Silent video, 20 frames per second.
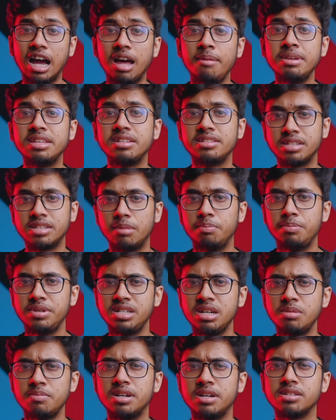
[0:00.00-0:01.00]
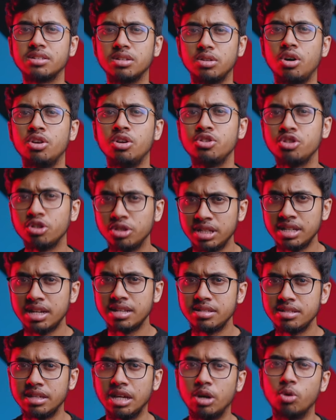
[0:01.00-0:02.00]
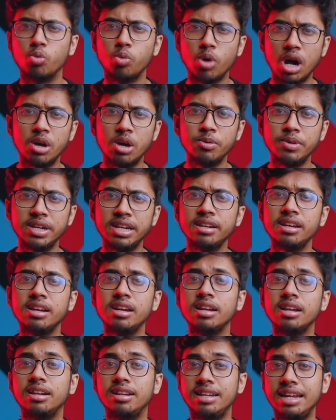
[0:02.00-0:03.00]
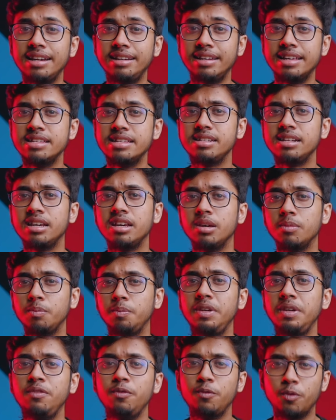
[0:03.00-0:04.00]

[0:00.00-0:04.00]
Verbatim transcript: আগামী ছাব্বিশে মার্চ লঞ্চ হতে যাচ্ছে ওয়াওয়ের লেটেস্ট পি